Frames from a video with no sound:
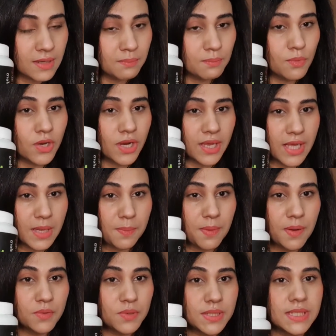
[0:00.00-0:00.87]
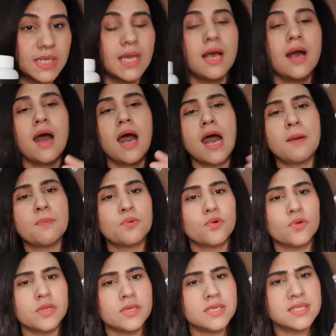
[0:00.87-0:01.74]
मोरेंगा पाउडर आप
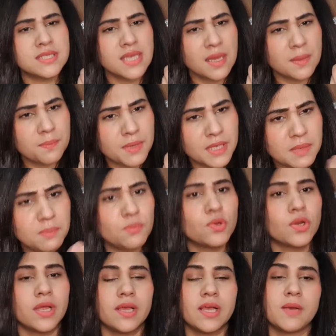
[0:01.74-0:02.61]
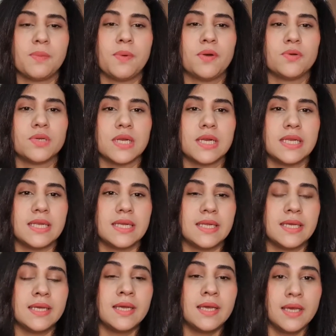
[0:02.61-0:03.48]
कोई सा भी मोरेंगा पाउडर ले
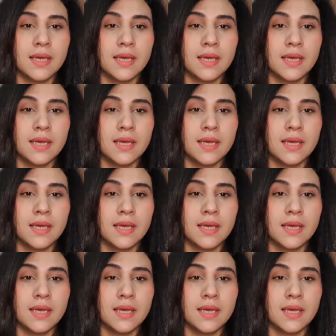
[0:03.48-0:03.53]
लें